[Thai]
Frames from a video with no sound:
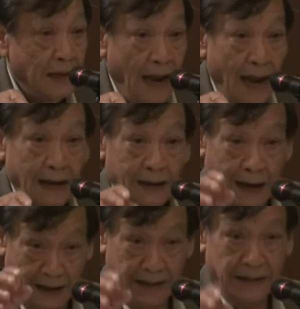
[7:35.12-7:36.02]
ถ้าหาก
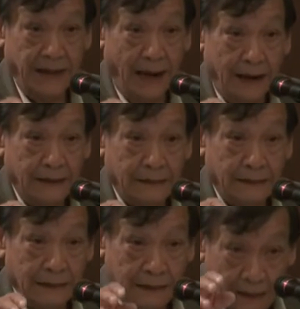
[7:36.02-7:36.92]
หลักนิติศาสตร์
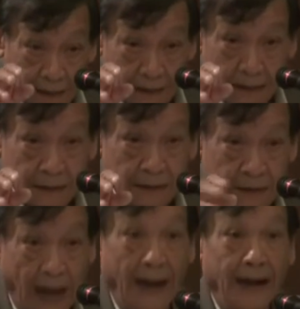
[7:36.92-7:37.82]

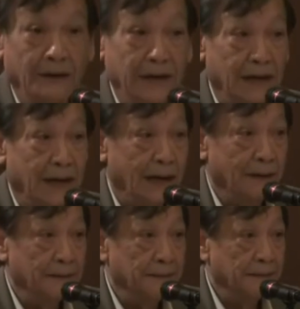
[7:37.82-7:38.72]
ไทยเราเนี่ยนะค
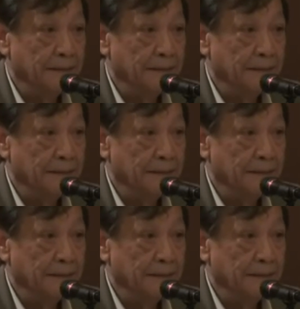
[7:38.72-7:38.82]
รับ